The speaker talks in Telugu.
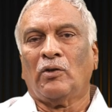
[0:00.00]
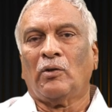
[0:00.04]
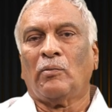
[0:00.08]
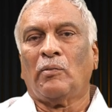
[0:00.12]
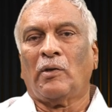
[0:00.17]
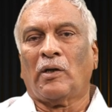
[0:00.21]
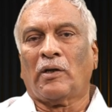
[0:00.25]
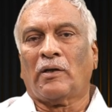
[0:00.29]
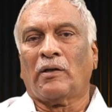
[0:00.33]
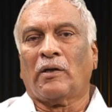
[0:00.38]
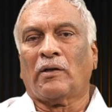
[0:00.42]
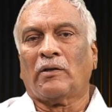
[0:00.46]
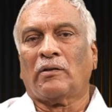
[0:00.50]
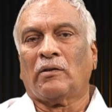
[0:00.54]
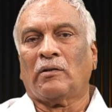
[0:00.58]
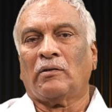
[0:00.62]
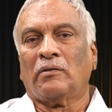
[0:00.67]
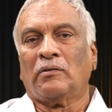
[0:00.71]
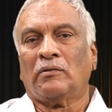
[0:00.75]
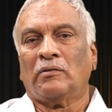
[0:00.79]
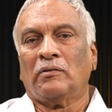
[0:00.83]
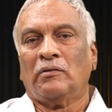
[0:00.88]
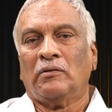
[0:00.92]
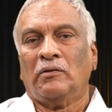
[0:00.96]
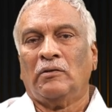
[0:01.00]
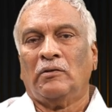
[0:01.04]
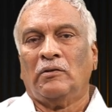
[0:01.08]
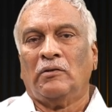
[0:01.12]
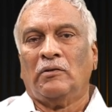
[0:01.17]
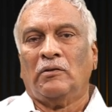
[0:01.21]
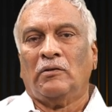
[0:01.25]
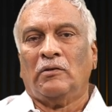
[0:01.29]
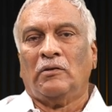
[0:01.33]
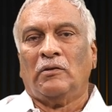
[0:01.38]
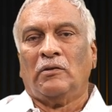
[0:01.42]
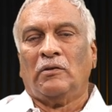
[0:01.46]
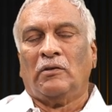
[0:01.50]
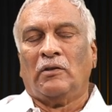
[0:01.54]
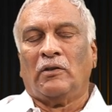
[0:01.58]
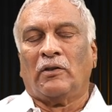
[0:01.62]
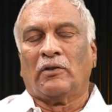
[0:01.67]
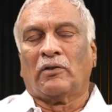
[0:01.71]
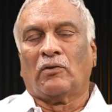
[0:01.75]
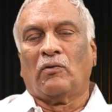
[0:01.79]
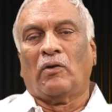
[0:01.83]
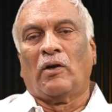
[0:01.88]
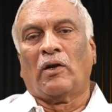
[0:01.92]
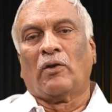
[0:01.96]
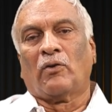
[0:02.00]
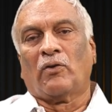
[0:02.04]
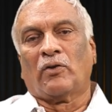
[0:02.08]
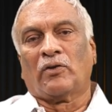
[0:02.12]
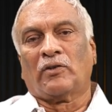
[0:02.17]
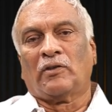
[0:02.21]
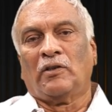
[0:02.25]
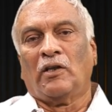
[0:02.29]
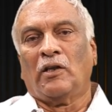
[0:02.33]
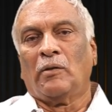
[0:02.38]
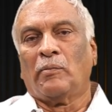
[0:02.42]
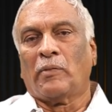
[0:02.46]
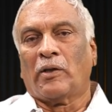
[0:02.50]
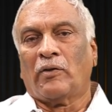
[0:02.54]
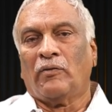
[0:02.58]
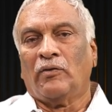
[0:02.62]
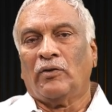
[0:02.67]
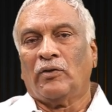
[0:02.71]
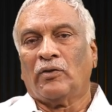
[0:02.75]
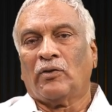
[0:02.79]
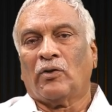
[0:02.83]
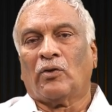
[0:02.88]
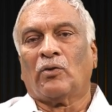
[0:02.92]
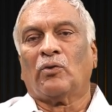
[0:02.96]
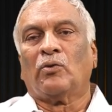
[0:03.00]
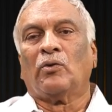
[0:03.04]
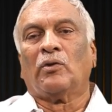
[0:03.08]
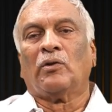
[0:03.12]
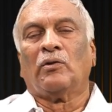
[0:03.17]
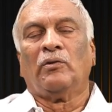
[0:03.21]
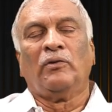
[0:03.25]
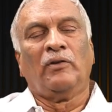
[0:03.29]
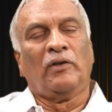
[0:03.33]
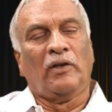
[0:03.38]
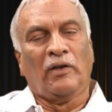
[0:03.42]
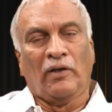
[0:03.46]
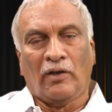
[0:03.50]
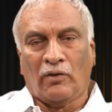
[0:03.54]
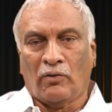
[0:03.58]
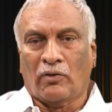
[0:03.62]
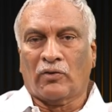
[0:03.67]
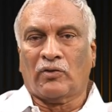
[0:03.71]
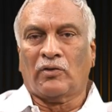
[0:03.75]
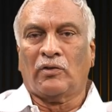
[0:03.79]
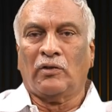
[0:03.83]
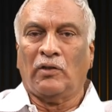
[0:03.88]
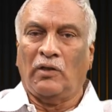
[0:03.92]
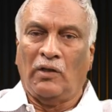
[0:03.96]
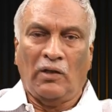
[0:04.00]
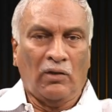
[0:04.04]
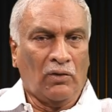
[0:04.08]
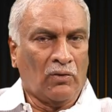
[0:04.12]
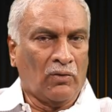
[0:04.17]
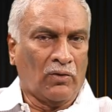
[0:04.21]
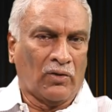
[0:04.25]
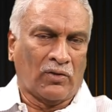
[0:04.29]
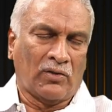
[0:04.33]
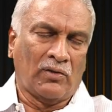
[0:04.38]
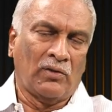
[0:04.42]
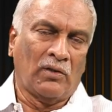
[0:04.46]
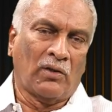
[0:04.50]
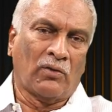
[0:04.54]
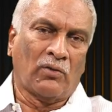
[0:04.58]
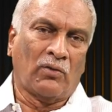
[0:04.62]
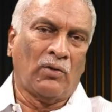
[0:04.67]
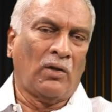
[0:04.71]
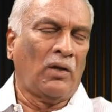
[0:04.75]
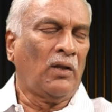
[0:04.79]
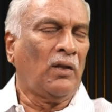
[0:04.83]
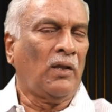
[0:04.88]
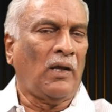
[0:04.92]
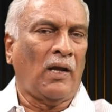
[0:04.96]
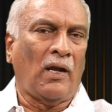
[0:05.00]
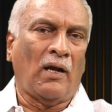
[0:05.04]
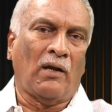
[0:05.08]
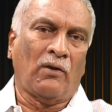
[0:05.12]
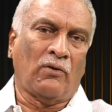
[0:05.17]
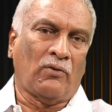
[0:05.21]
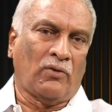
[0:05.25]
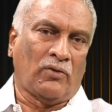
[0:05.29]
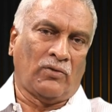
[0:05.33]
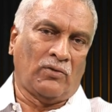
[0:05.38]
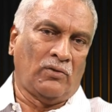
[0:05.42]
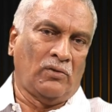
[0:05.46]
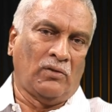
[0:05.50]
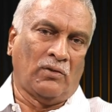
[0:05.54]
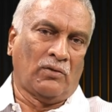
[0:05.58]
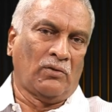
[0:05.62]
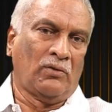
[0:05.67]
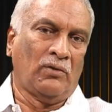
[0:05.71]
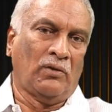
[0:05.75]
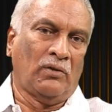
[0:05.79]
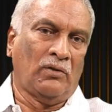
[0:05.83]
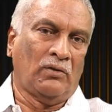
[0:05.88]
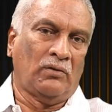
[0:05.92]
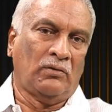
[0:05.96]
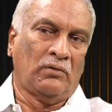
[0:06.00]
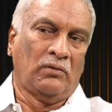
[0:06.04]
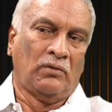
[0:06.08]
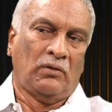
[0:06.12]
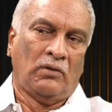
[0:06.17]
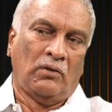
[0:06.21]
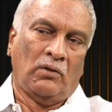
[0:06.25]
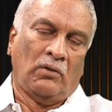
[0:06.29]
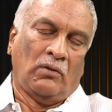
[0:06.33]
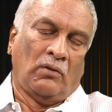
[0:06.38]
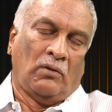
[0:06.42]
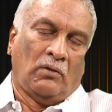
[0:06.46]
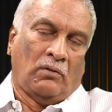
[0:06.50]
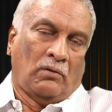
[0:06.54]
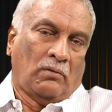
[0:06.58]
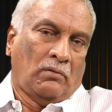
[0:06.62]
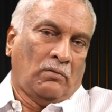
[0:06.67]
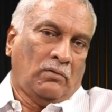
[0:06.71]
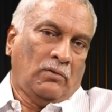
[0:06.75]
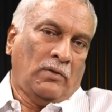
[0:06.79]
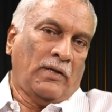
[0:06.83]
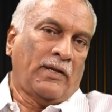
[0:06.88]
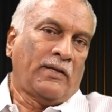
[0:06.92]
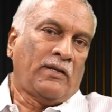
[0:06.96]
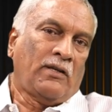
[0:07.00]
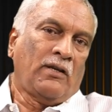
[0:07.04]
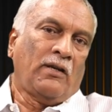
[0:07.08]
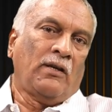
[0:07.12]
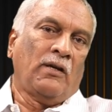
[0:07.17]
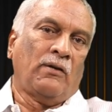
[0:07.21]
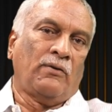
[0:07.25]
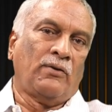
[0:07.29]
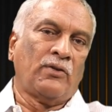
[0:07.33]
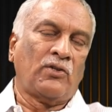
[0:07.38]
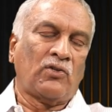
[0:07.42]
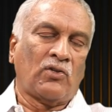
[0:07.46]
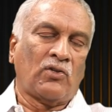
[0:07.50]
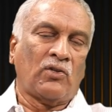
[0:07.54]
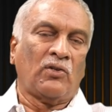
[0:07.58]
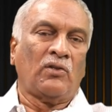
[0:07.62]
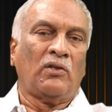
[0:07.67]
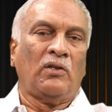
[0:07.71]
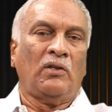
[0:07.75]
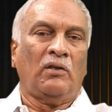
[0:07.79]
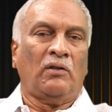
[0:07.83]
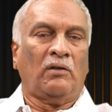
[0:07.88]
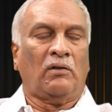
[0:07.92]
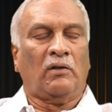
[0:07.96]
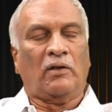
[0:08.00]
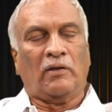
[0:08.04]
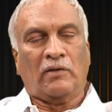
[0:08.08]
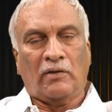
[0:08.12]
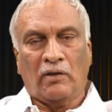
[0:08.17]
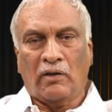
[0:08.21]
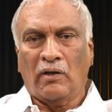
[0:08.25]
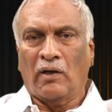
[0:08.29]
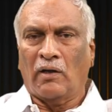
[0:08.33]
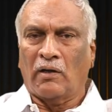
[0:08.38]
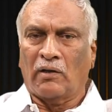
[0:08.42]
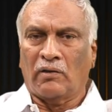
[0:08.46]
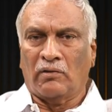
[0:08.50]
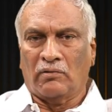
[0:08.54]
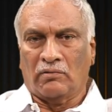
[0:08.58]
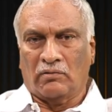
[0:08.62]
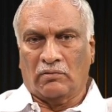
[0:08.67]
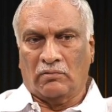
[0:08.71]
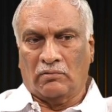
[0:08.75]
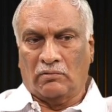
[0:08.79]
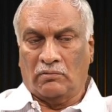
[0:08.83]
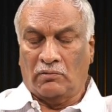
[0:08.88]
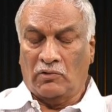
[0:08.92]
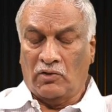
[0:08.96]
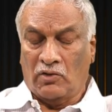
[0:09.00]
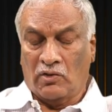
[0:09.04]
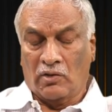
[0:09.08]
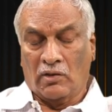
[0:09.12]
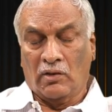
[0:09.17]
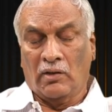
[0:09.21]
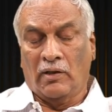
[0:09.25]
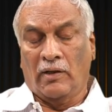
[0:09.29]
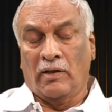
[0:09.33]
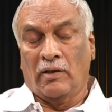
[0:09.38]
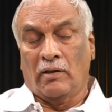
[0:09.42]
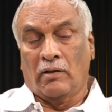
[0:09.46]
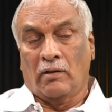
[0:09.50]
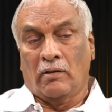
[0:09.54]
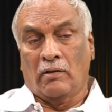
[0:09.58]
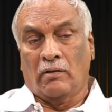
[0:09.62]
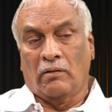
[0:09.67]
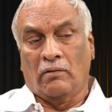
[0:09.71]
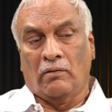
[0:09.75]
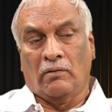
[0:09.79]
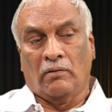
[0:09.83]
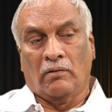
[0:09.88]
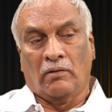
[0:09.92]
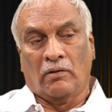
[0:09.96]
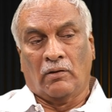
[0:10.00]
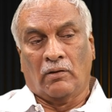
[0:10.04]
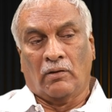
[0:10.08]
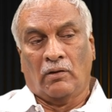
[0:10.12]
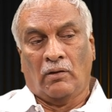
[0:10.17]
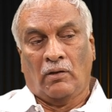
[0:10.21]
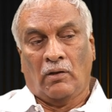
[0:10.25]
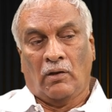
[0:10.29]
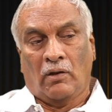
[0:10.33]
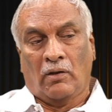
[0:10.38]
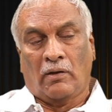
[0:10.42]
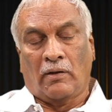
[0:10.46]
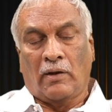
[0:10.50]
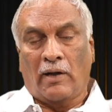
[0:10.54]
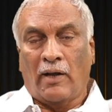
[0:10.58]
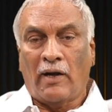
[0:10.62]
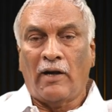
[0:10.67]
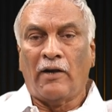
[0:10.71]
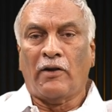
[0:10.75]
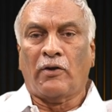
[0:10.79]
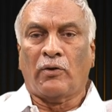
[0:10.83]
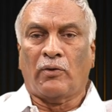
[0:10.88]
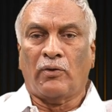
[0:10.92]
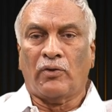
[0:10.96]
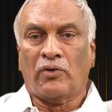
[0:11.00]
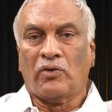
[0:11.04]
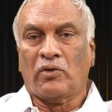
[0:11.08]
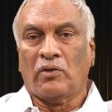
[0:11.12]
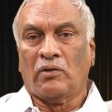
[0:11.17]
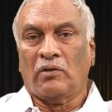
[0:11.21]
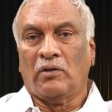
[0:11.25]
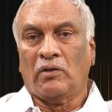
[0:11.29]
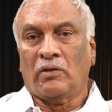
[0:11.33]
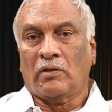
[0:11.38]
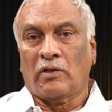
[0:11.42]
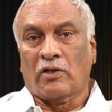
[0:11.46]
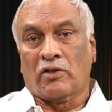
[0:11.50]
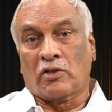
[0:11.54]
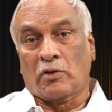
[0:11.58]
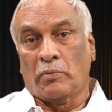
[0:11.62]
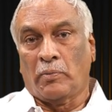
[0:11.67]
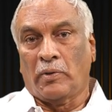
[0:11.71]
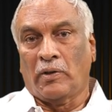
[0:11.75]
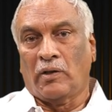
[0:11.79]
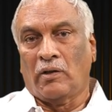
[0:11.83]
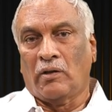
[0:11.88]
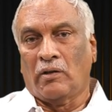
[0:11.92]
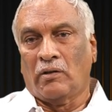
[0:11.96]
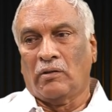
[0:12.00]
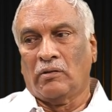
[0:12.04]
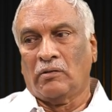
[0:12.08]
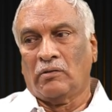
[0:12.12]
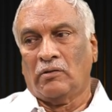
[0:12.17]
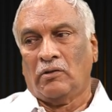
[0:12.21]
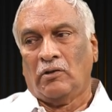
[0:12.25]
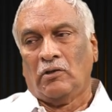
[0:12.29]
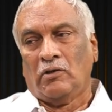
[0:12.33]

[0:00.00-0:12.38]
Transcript: ఎందుకు మాట్లాడుతున్నాం అసలు వాళ్ళకి వస్తే అని మనం ఎందుకు అనుకున్నాం ఈయనకి వస్తుంది ఈయనకి వస్తుంది అనుకోలేదు వాళ్ళకి వస్తుంది అనుకోలేదు లక్కీగా వచ్చింది లక్కీగా కాదు నిజంగా ఆయన టాలెంట్కి వచ్చింది కష్టపడ్డాడు